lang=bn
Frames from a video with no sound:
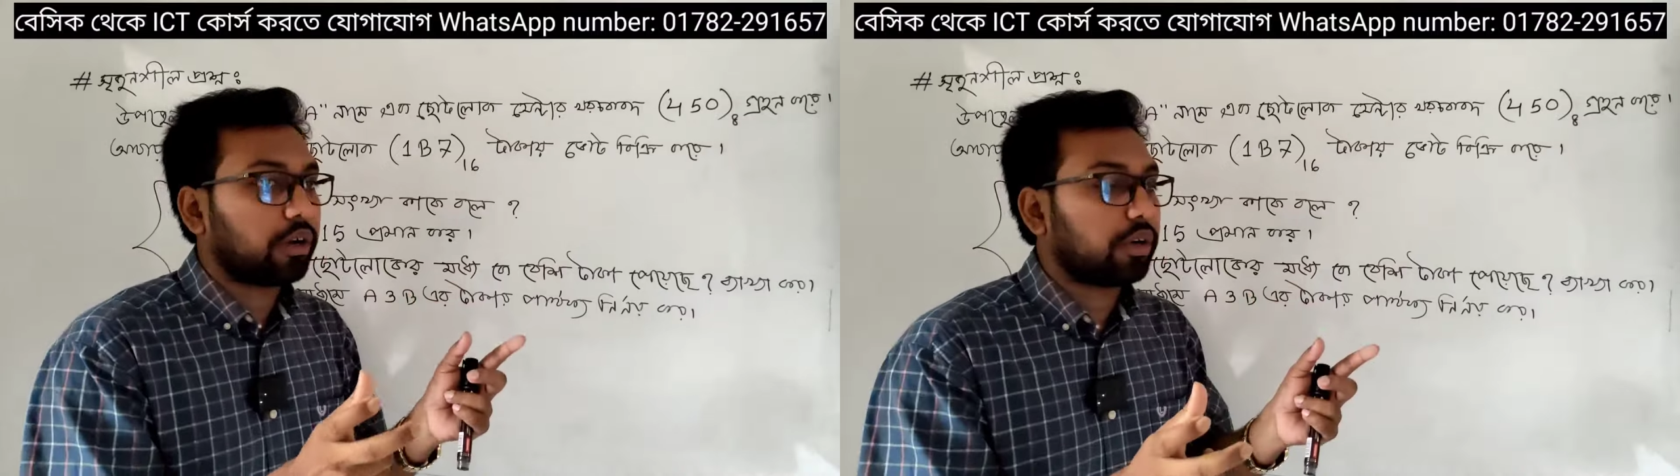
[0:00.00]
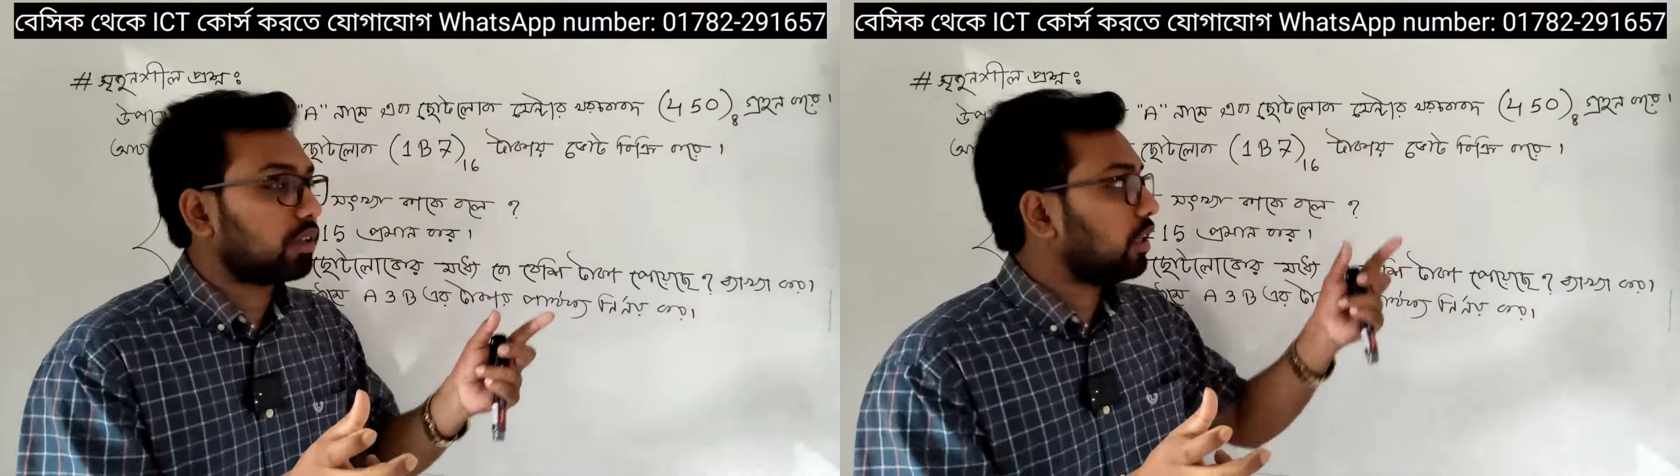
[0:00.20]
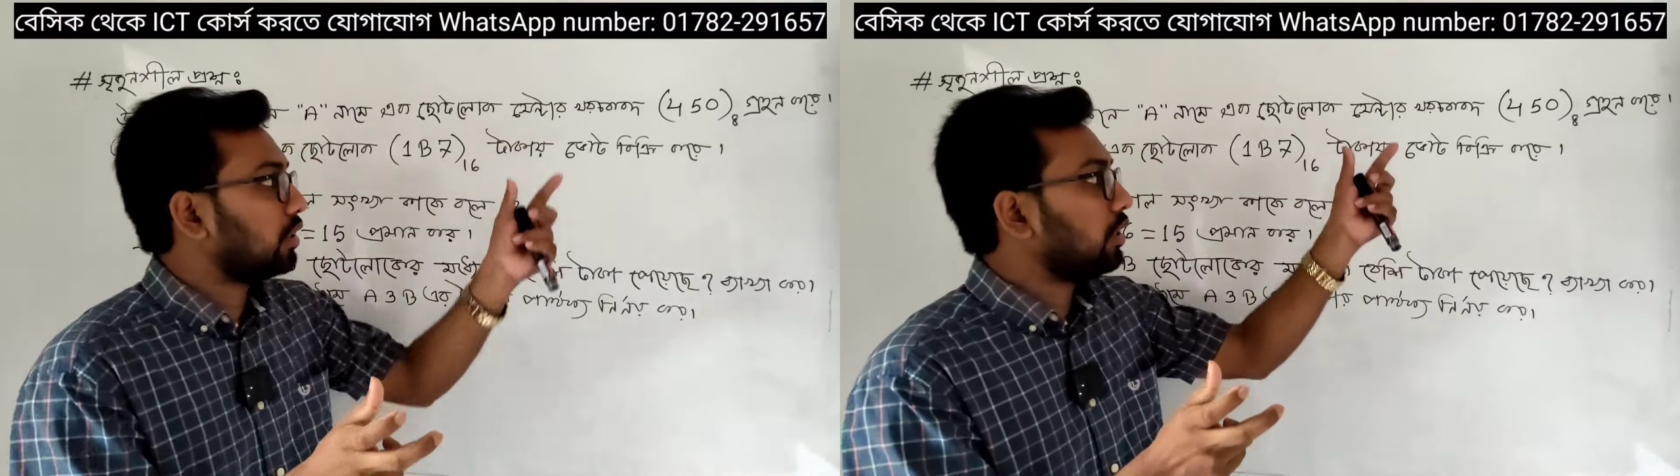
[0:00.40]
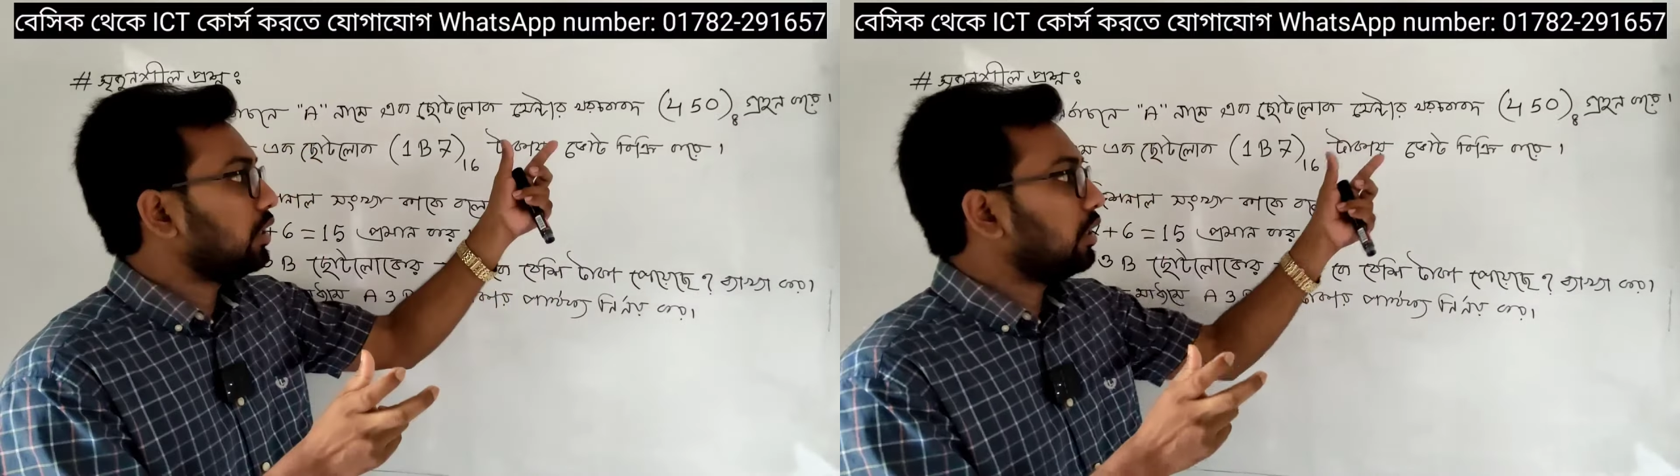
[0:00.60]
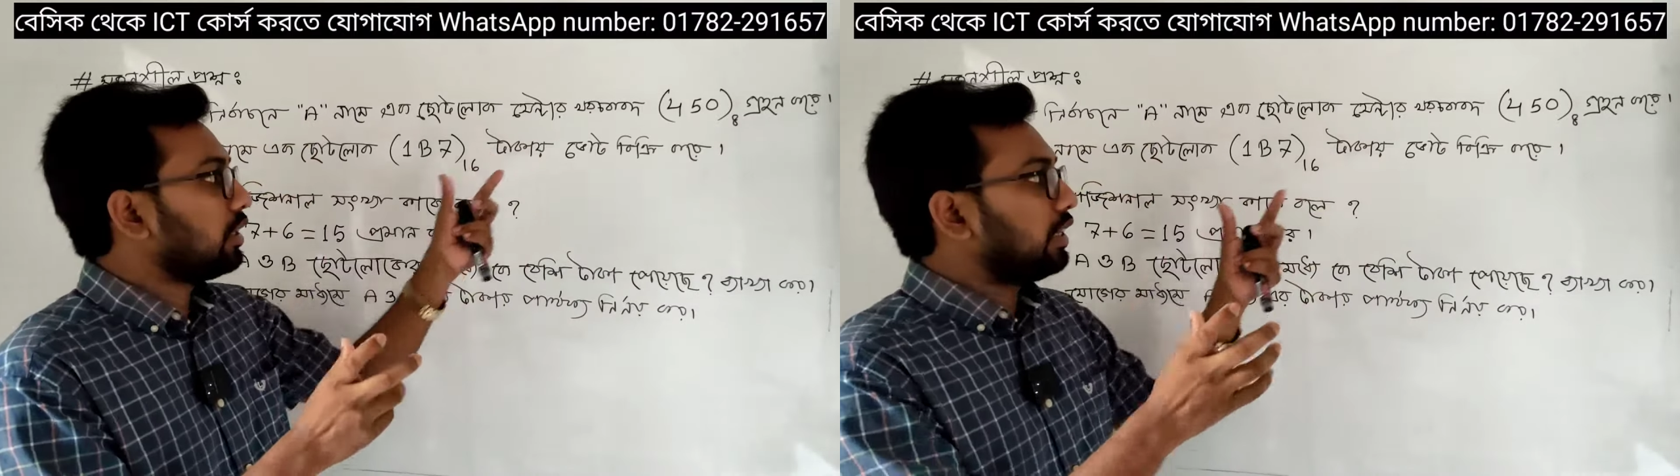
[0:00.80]
নির্ণয় করো অর্থাৎ
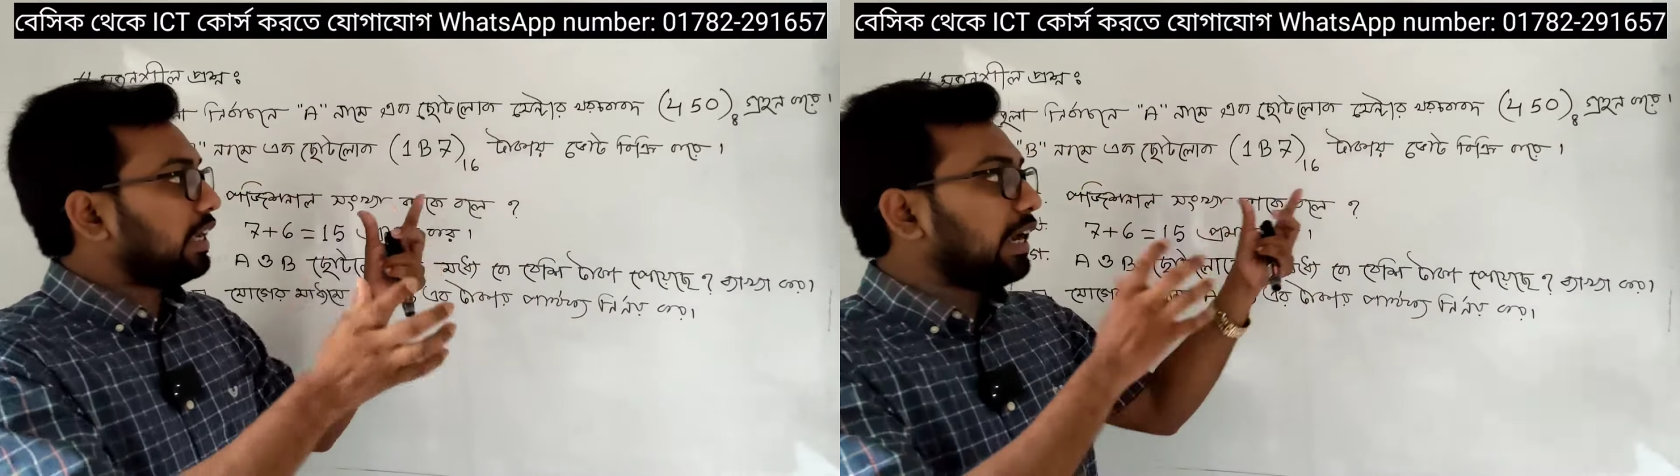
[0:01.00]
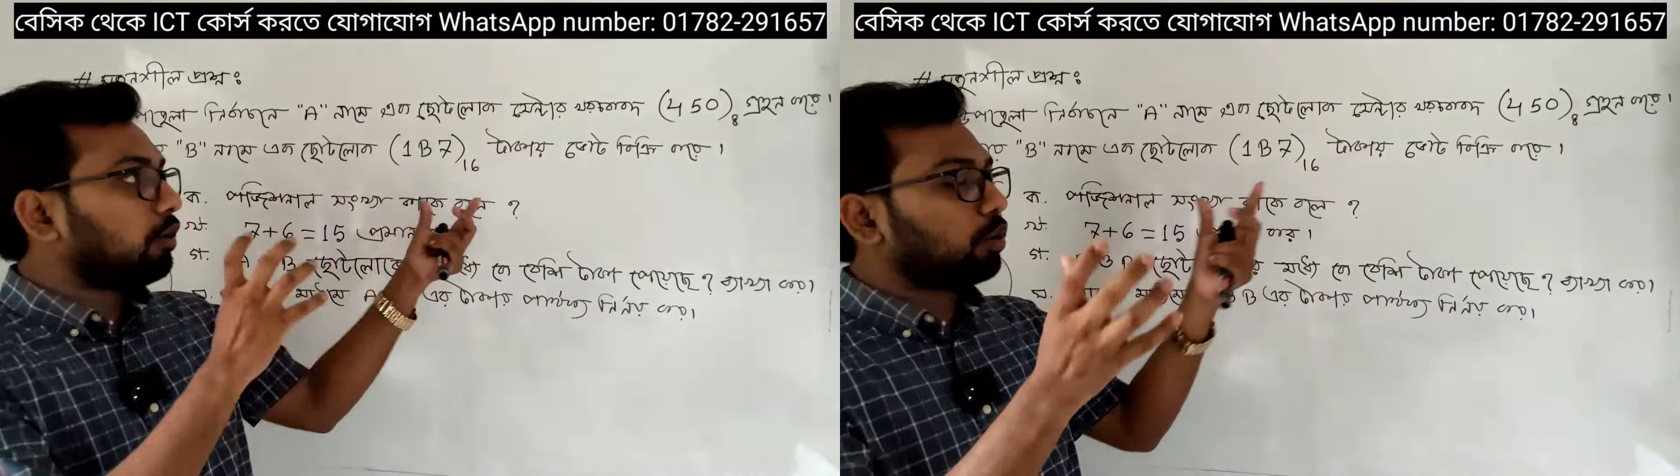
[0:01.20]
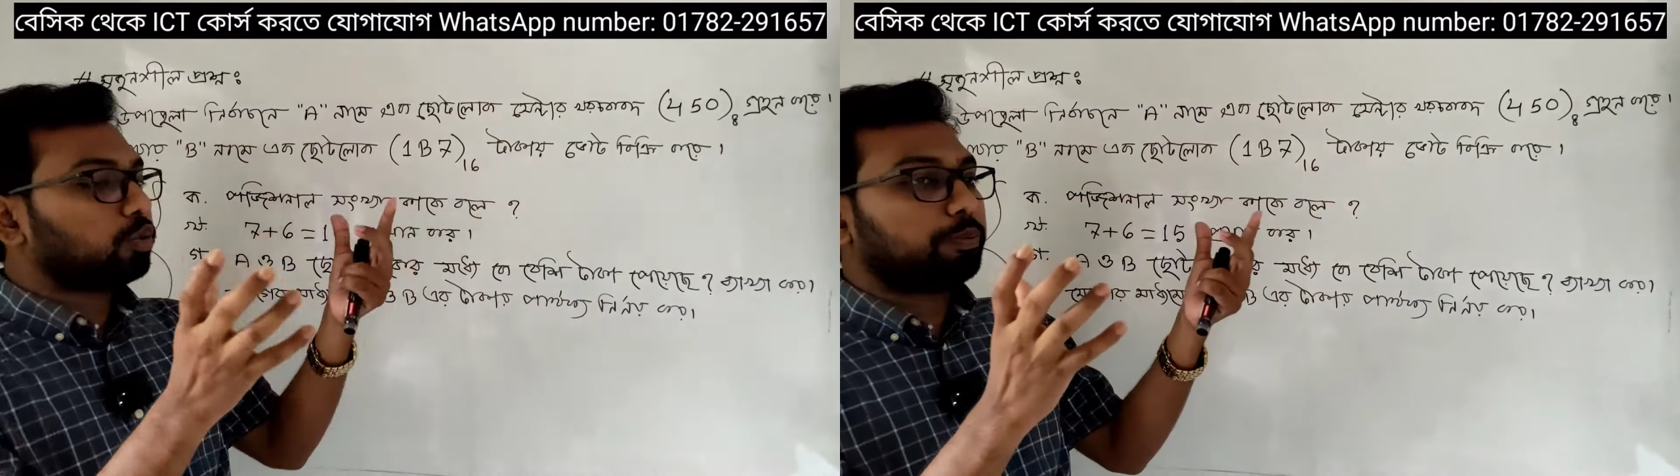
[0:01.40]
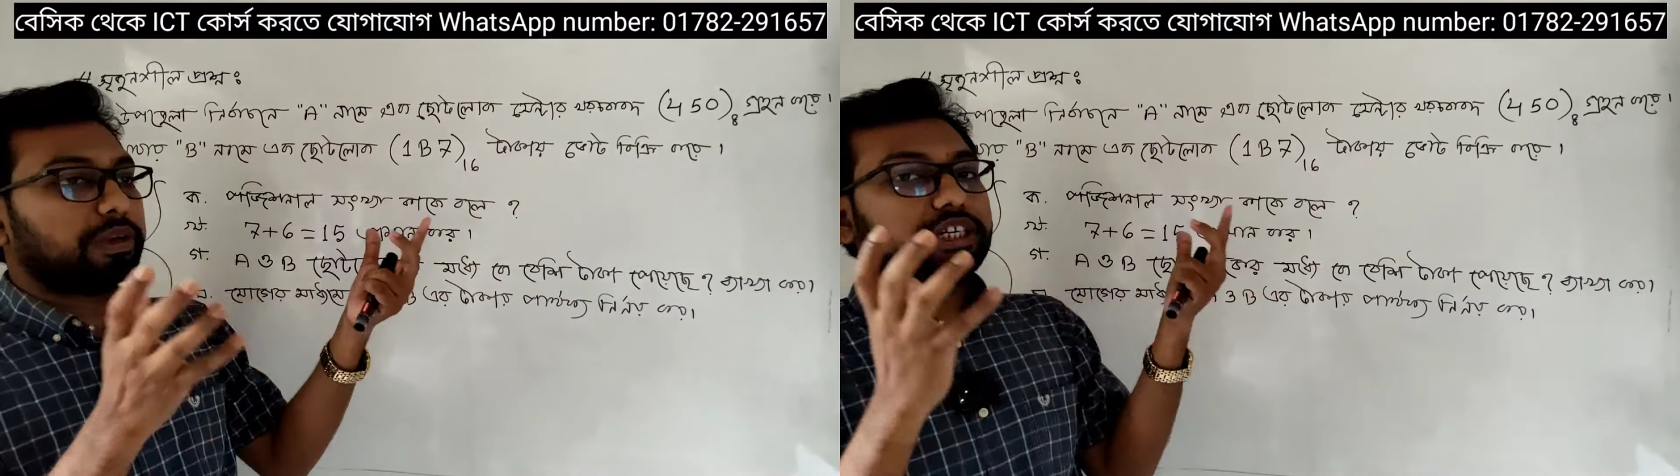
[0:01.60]
কে কত